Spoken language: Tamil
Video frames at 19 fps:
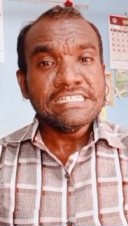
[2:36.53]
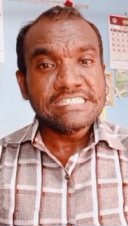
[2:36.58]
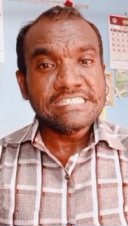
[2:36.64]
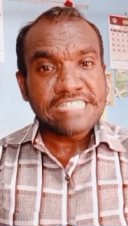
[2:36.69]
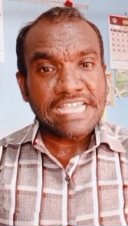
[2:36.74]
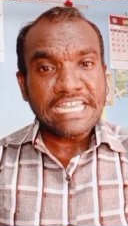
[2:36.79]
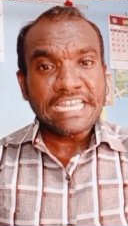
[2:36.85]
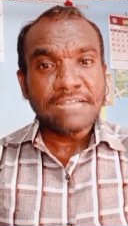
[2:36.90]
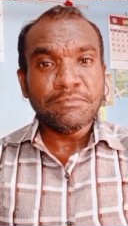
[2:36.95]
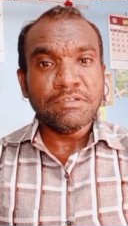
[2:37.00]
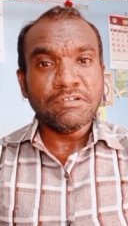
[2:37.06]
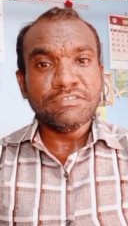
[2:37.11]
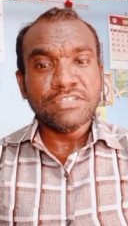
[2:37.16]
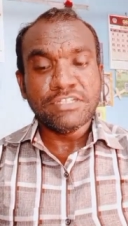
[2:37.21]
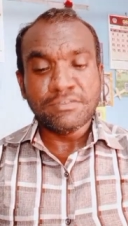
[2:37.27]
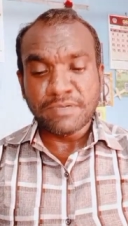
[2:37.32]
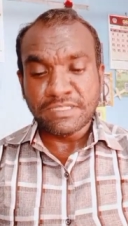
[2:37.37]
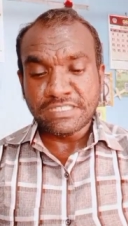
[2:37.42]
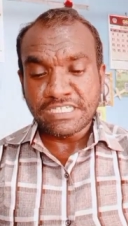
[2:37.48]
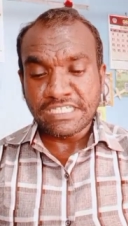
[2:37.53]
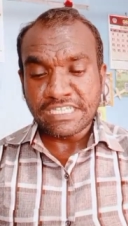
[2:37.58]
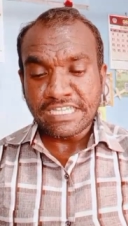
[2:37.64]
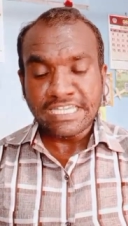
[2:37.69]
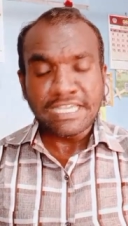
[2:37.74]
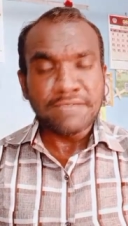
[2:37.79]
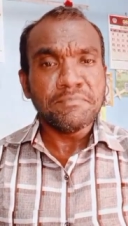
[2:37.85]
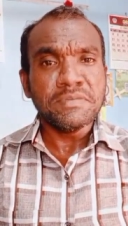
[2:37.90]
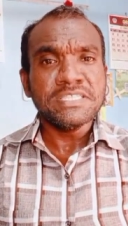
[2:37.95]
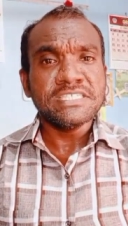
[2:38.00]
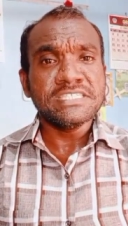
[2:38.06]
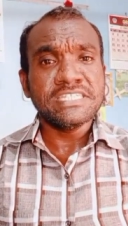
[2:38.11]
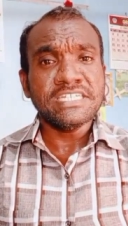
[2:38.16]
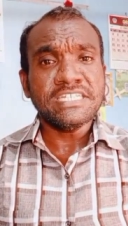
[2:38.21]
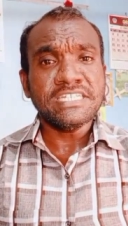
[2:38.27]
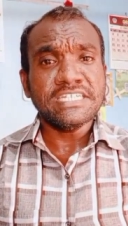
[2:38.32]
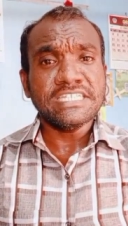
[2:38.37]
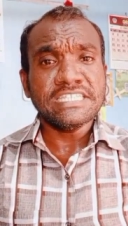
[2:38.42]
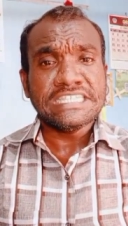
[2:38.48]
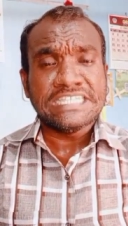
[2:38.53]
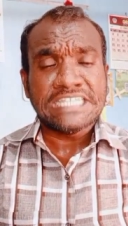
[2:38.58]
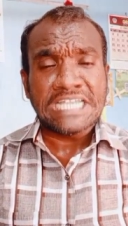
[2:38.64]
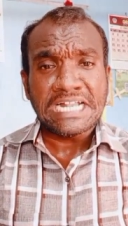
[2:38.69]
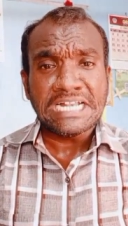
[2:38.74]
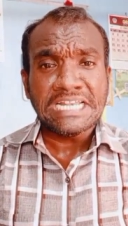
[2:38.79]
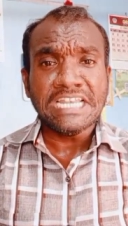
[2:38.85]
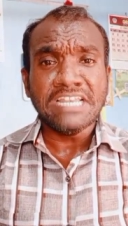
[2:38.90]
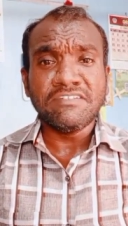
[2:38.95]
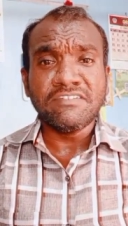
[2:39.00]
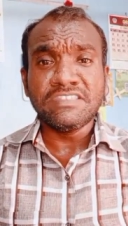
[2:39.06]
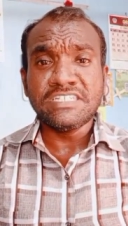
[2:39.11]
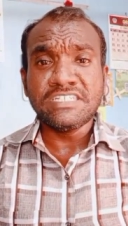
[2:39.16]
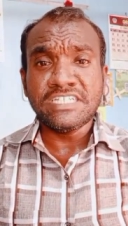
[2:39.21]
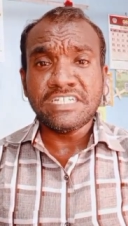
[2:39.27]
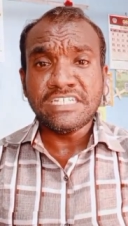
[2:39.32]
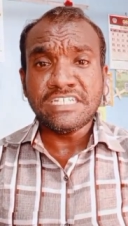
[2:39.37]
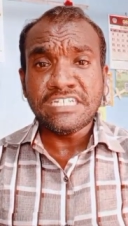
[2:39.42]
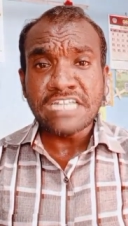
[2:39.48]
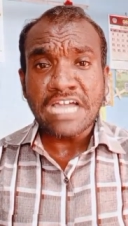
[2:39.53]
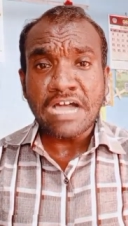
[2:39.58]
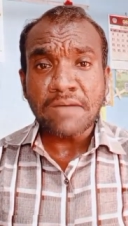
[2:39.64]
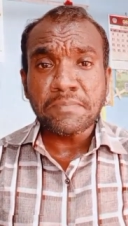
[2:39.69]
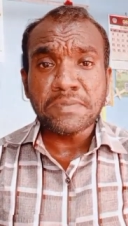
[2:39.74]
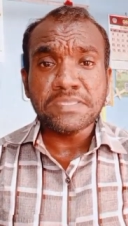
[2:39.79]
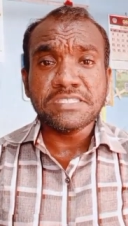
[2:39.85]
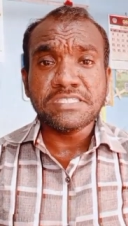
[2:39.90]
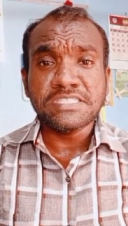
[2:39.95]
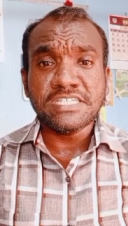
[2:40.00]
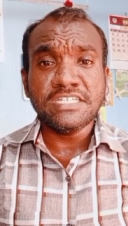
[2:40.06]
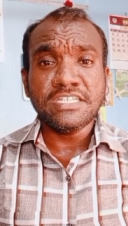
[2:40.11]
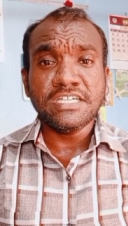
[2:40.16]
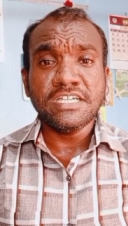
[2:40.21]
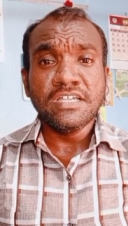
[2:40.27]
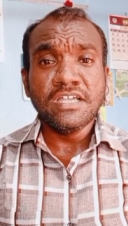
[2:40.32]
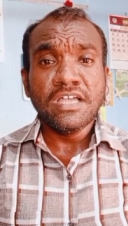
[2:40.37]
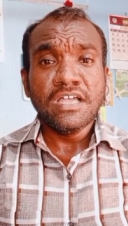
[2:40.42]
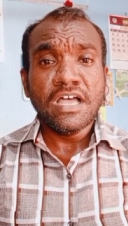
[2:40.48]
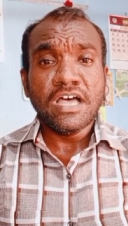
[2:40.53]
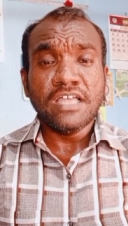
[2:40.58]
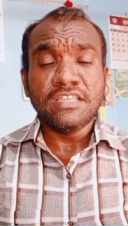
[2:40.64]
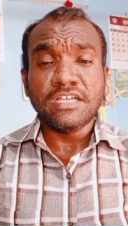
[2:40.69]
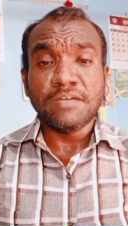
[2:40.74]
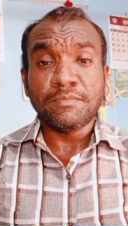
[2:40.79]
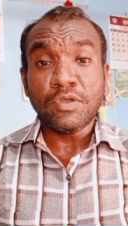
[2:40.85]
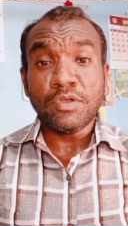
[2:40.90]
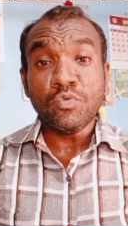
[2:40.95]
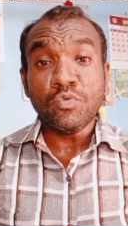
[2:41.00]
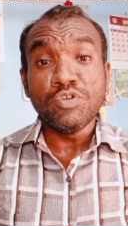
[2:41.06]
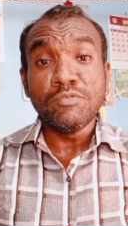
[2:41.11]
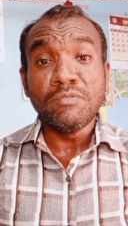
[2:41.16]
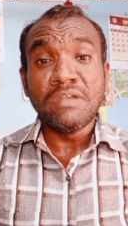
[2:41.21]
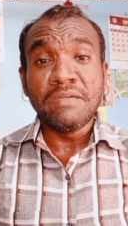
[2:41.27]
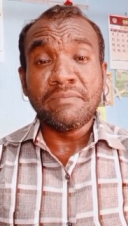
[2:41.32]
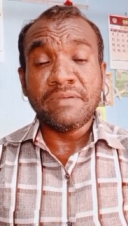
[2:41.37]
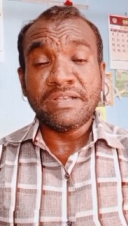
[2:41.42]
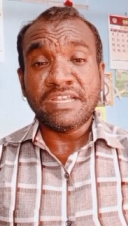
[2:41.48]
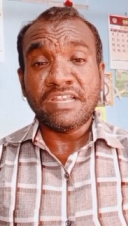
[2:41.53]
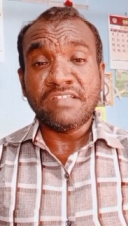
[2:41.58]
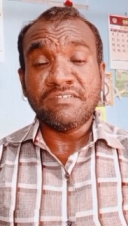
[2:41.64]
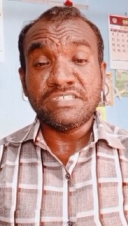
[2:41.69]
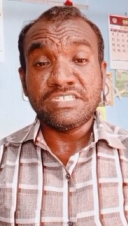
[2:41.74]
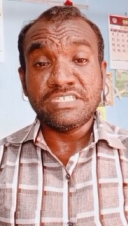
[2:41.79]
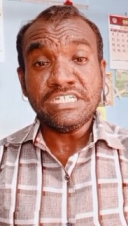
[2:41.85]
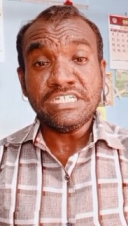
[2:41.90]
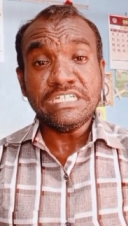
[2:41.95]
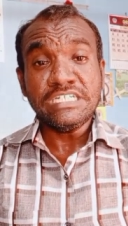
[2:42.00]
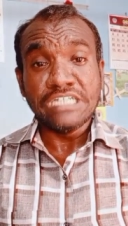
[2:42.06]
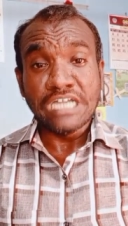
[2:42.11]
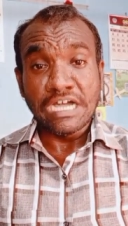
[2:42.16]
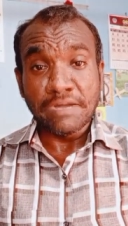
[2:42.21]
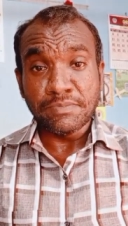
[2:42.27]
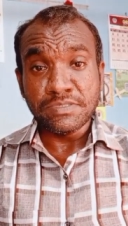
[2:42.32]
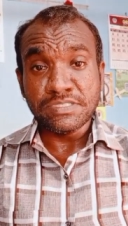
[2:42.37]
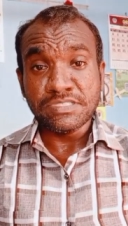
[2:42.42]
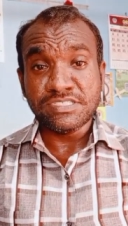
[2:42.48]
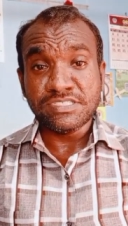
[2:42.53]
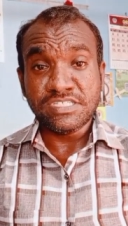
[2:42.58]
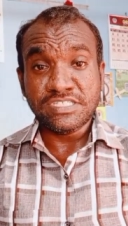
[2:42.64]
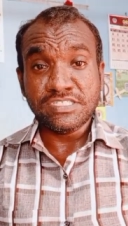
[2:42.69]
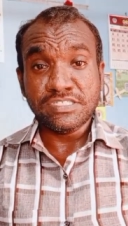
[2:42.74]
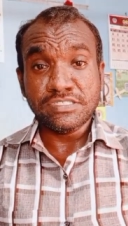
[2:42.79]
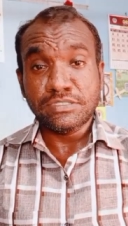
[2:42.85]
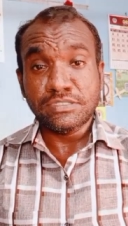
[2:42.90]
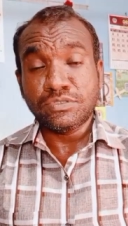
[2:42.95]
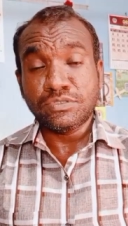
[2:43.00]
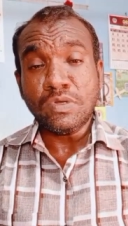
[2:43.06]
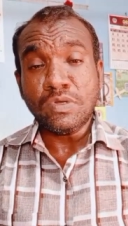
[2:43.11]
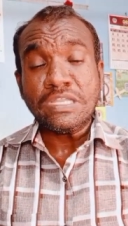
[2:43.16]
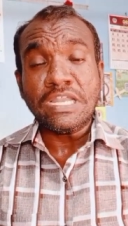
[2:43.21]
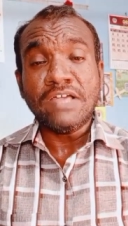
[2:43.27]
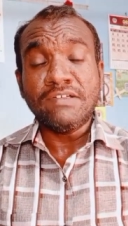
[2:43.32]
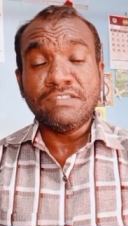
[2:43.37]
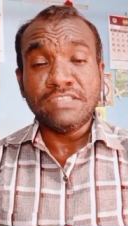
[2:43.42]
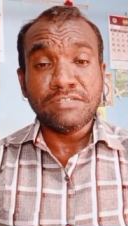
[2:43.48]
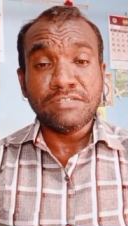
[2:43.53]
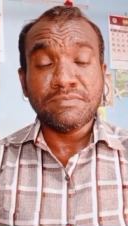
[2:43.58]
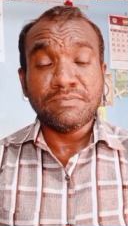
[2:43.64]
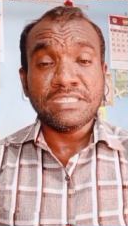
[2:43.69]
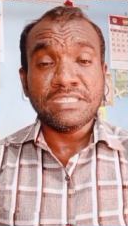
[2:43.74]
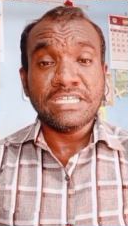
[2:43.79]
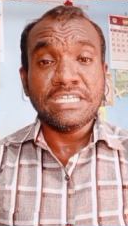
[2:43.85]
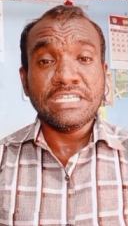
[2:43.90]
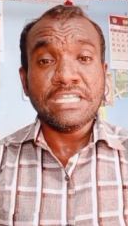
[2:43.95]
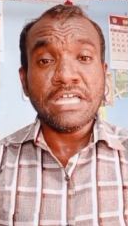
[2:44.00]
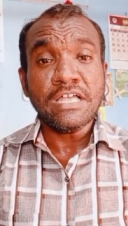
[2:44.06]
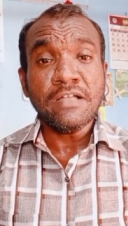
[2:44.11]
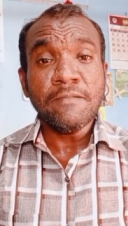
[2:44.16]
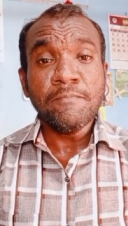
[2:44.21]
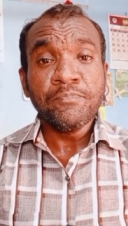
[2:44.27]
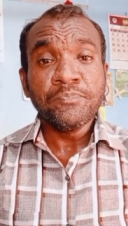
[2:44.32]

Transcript: சேலமில் வந்துட்டு பார்த்தீங்கன்னா எண்பது சீட் தேனியில் வந்துட்டு நாற்பது சீட் அதுக்கப்புறம் உடுமலைப்பேட்டையில் வந்துட்டு நாற்பது சீட் ஸோ டோட்டலாக வந்துட்டு பார்த்தீங்கன்னா